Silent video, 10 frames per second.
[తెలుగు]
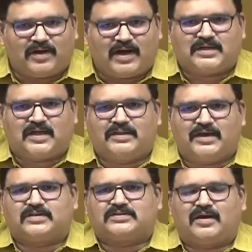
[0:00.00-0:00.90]

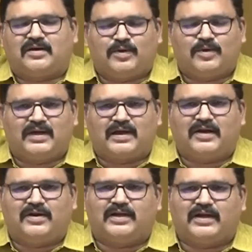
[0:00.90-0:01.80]
సింహాచలం దేవస్థానం భూములు
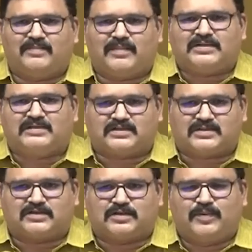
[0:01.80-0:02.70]
కానివ్వండి
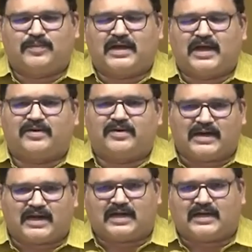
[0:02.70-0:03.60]
మాన్సాస్ ట్రస్ట్ భూములు
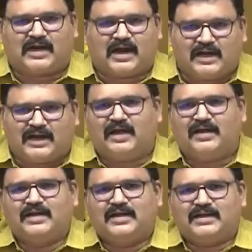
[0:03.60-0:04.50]
కానివ్వండి ఇట్లా రకరకాలుగా
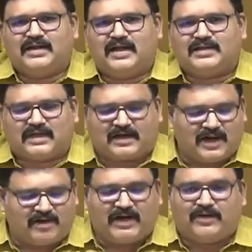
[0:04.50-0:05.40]

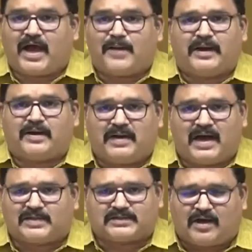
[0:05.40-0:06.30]
చక్కగా వీళ్ళ వ్యాపారం
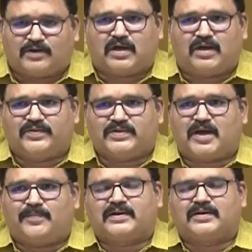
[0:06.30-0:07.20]
బాగా సాగుతూ ఉంది
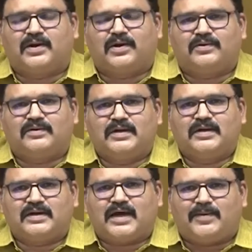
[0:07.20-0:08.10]
విశాఖపట్నంలో
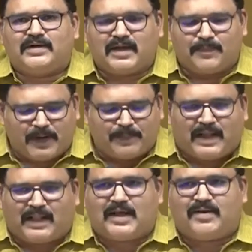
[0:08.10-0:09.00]
కాబట్టి
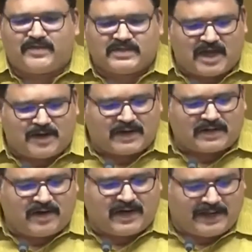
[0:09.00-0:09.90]
ఎప్పుడెప్పుడు వెళ్దామా
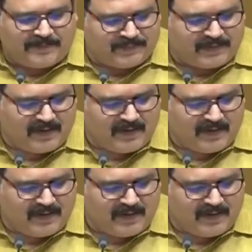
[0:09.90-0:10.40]
విశాఖపట్నం అని